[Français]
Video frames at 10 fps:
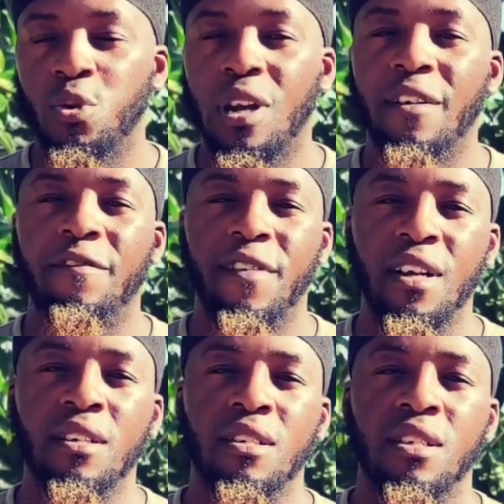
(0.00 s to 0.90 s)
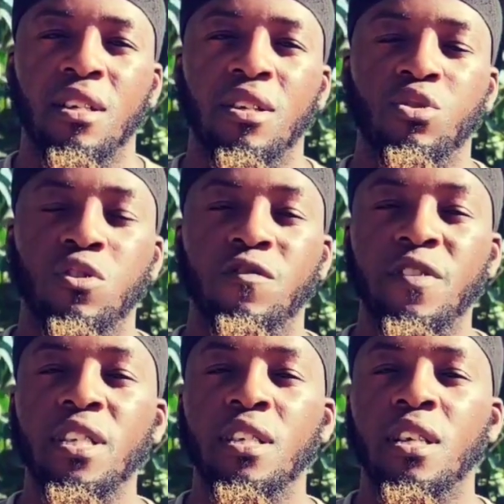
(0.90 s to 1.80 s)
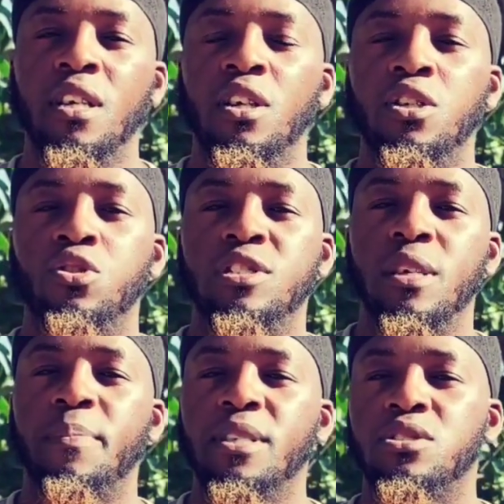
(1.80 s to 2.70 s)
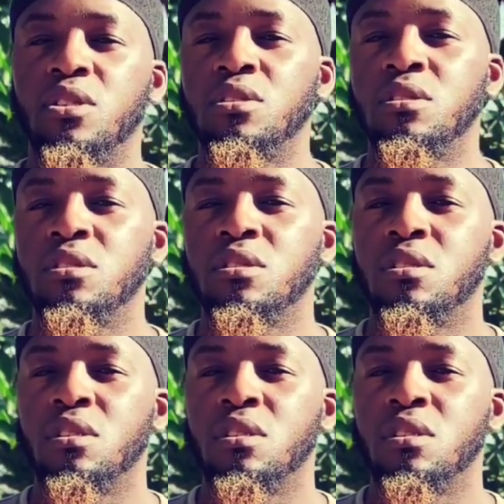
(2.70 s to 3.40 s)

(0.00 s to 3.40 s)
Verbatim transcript: de la fin de vie de ces personnes